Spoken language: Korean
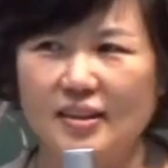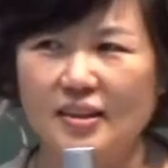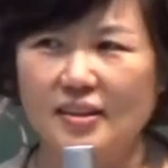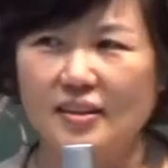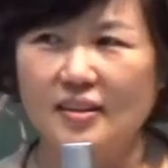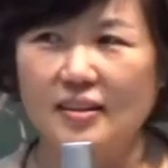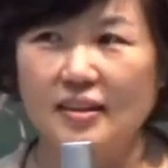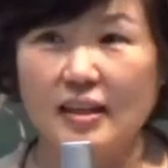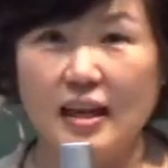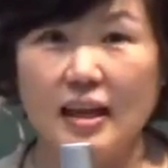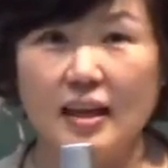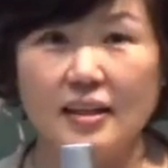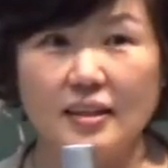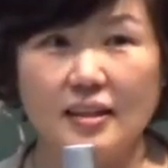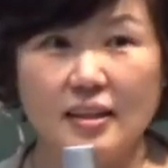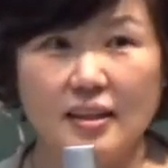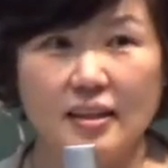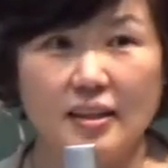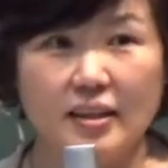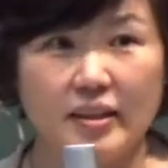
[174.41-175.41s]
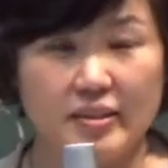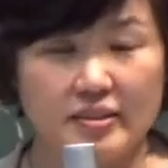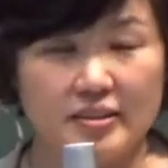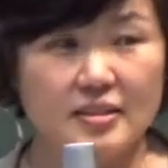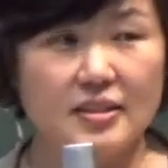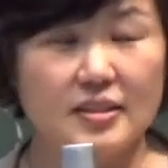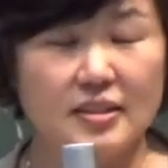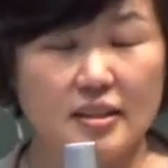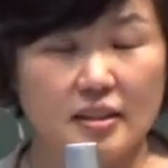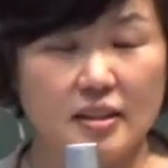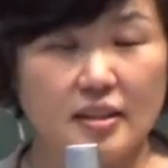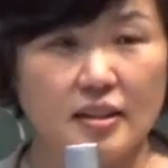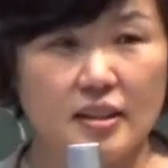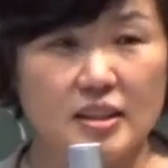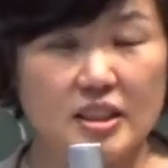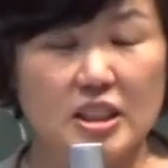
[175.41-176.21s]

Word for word: 영광의 해년이